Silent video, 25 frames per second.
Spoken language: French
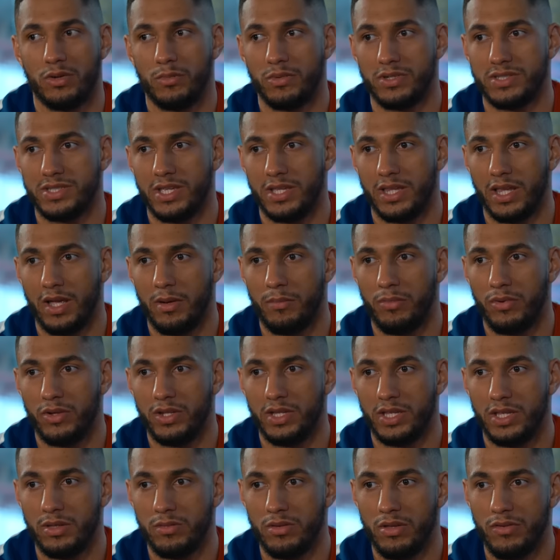commencé à être appelé en
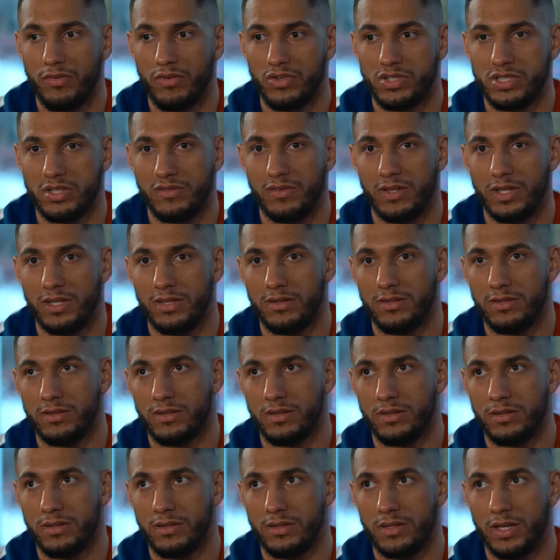équipe de France, j'avais
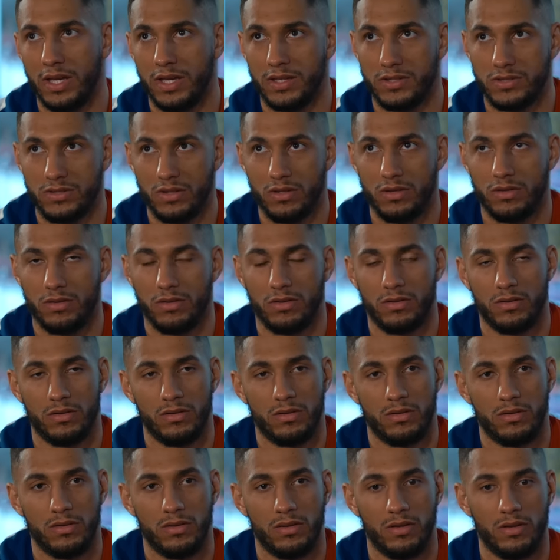15 ans.
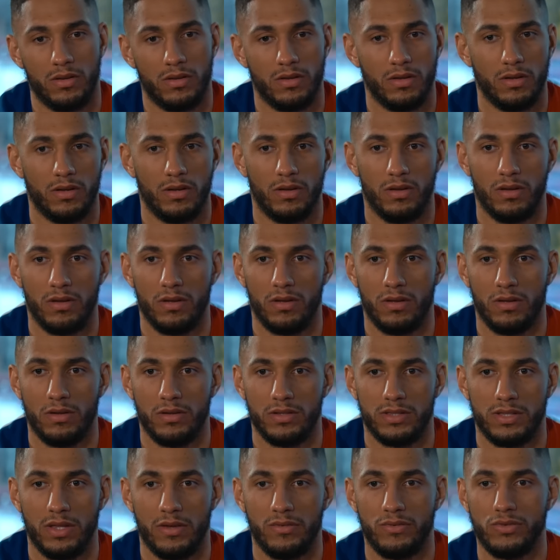
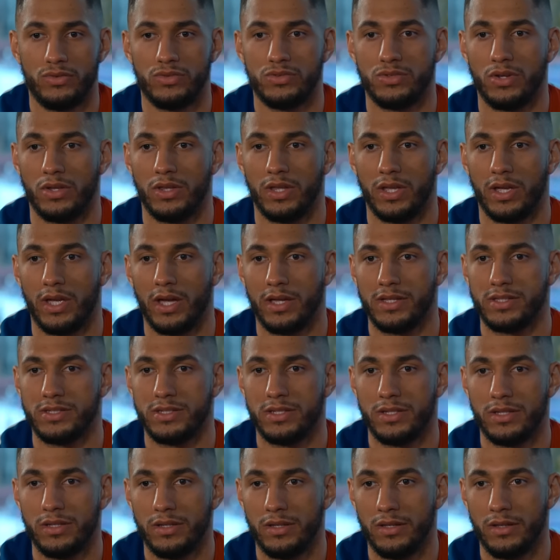Euh, tu as vu, tu sors d'un
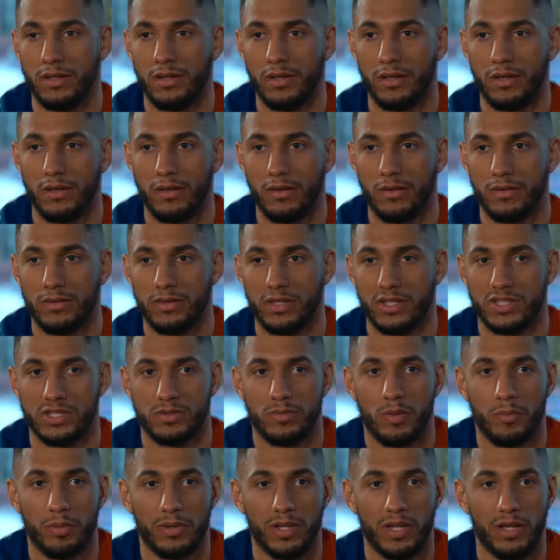quartier, tu euh, t'as
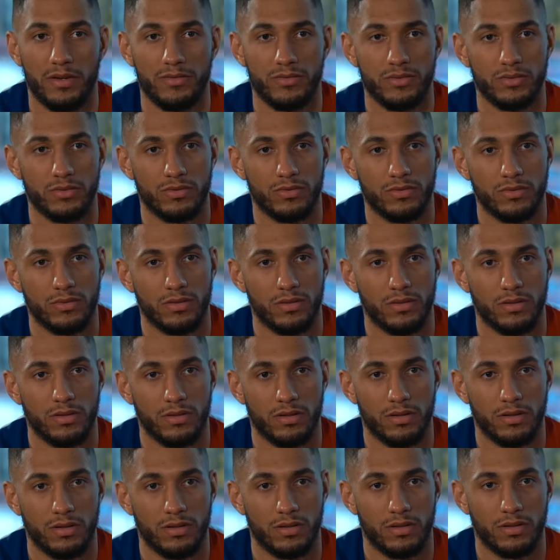jamais pris l'avion. Euh,
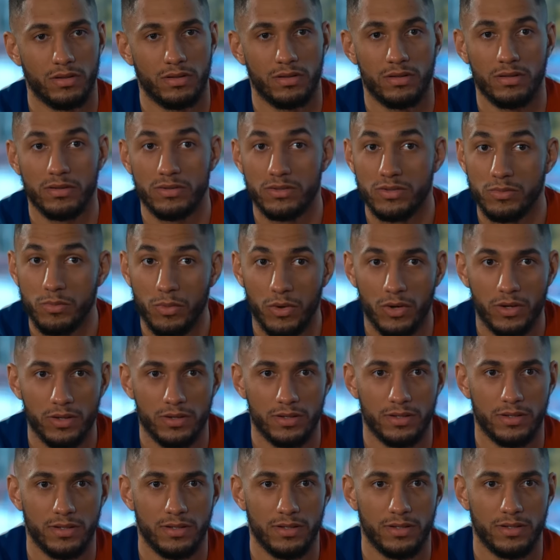tu prends
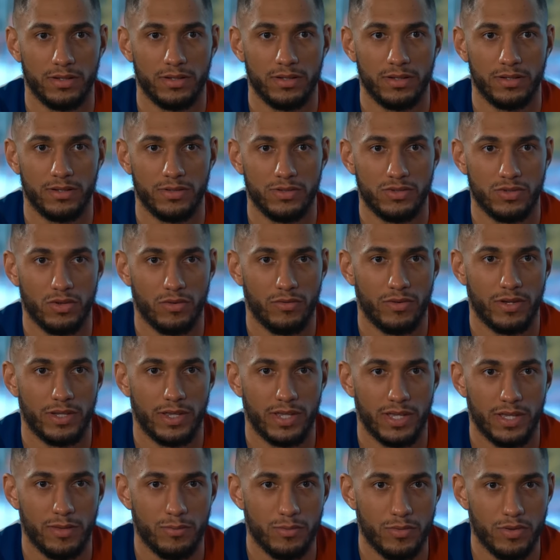survêt,
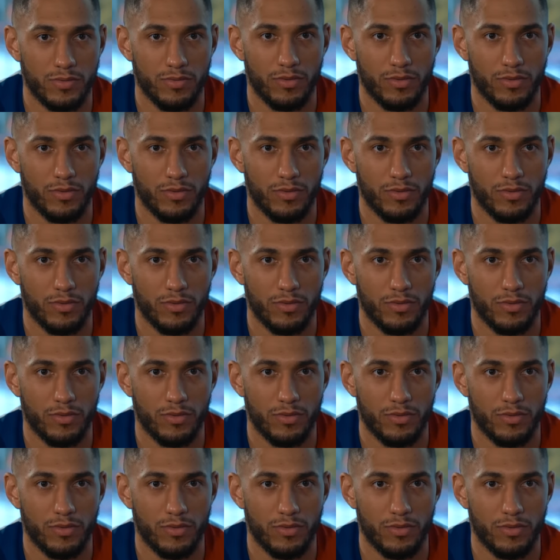équipe de